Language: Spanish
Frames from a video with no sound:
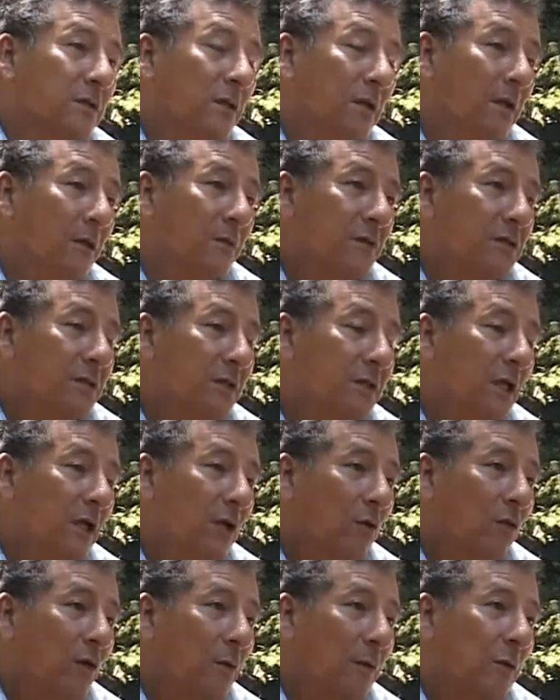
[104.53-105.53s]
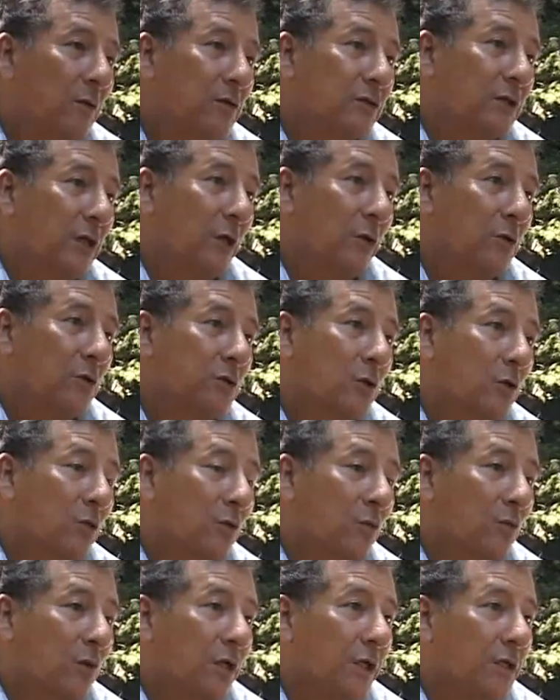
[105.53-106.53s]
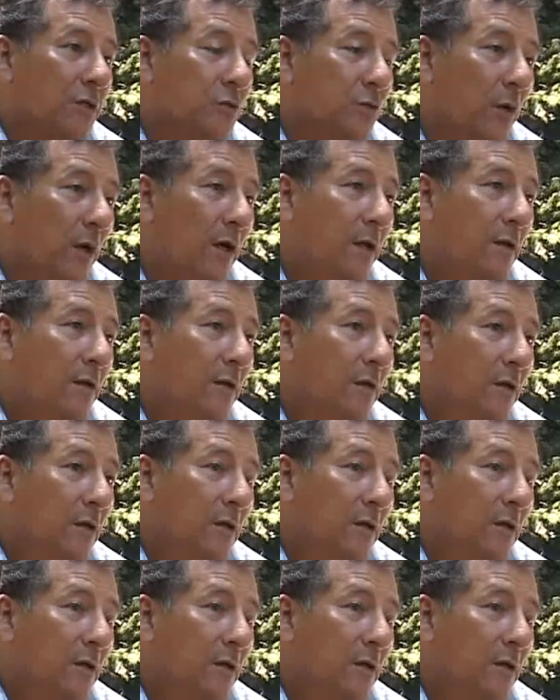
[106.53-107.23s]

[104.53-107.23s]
la visita a la prueba de los tallos con guía Shuar,